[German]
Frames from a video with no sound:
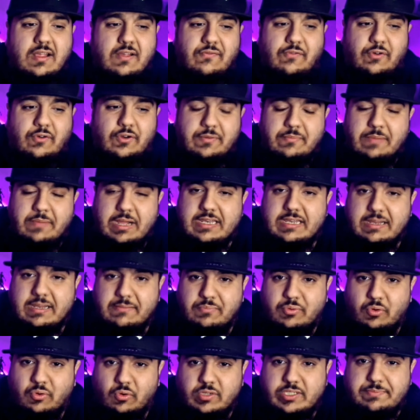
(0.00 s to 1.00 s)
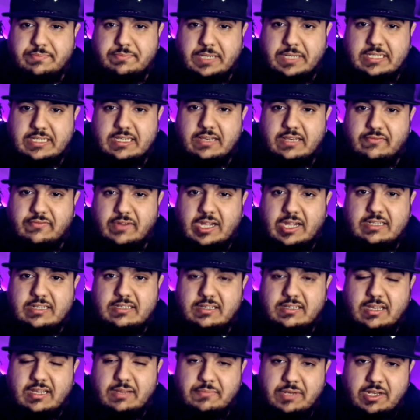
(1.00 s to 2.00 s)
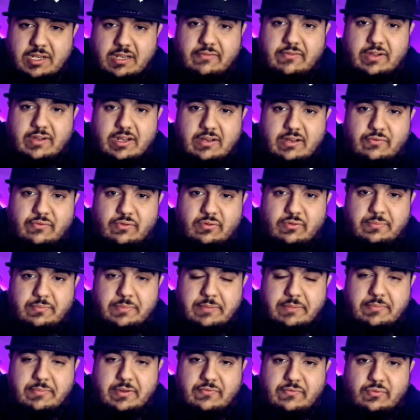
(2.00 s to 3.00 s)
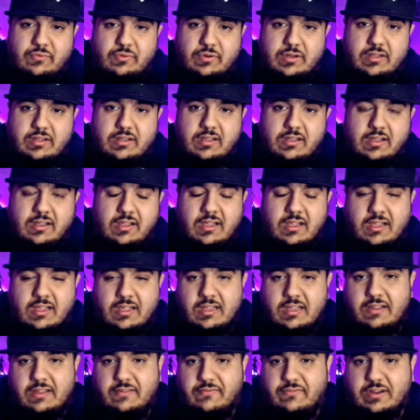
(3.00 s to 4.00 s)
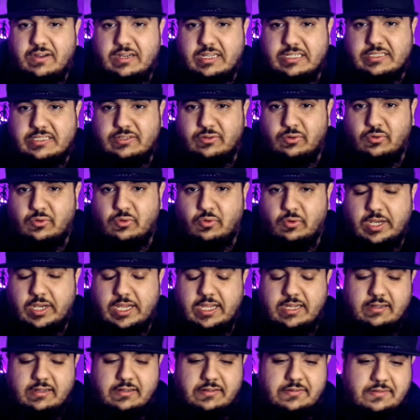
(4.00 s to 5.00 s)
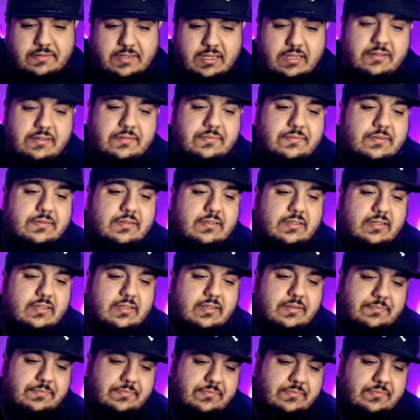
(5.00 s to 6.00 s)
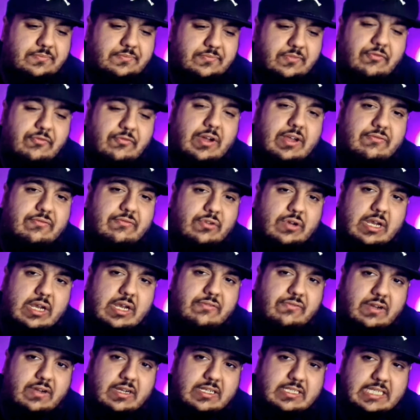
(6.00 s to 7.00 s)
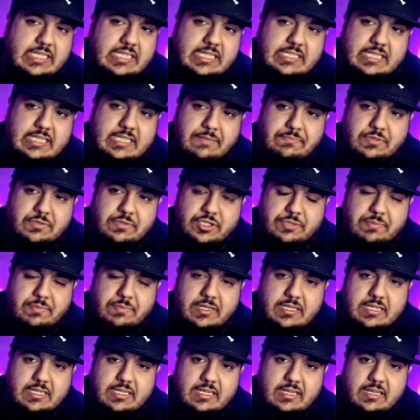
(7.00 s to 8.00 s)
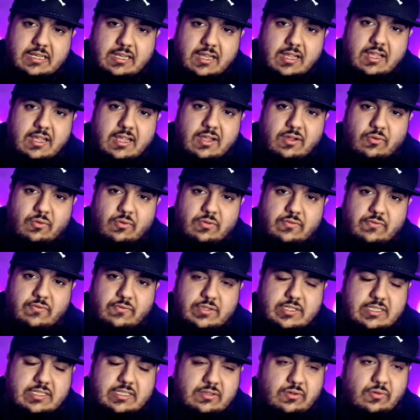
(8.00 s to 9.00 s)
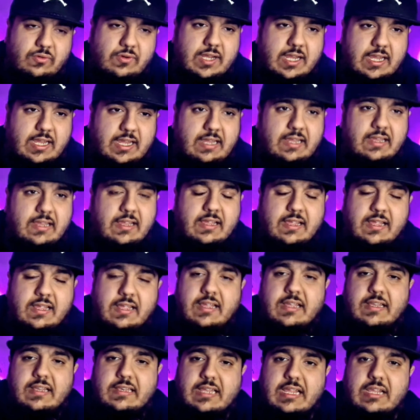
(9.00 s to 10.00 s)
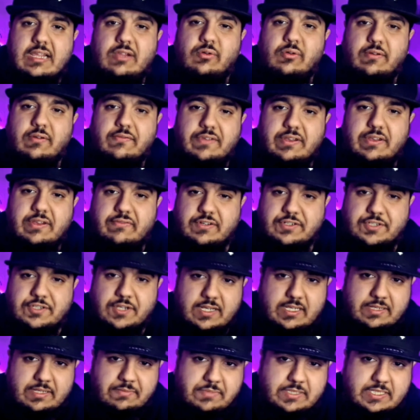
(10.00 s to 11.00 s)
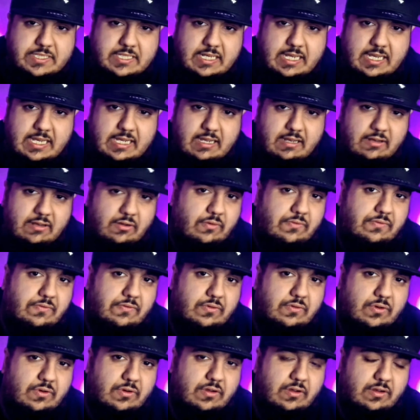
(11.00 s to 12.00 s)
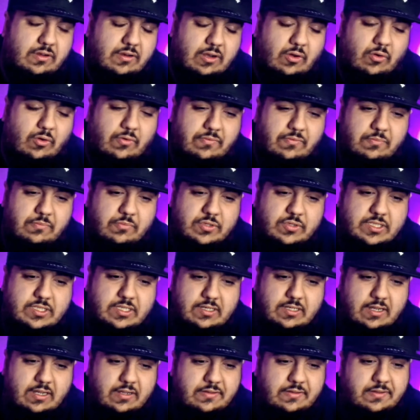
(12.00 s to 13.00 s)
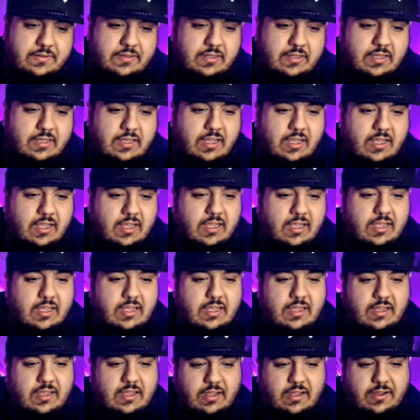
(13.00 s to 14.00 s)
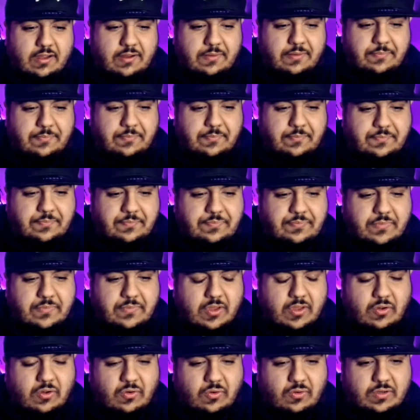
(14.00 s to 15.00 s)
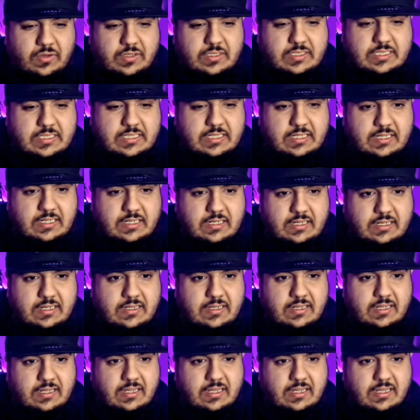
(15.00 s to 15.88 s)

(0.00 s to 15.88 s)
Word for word: von einem anderen Prospect, den wir hatten, der mittlerweile Full-Member wurde, war das so ein Kollege, ja. Ähm, wir waren von Anfang an sehr skeptisch bei denen und wussten, okay, der Junge wird wahrscheinlich ein bisschen länger laufen, äh, laufen müssen, ja. Ähm, und äh,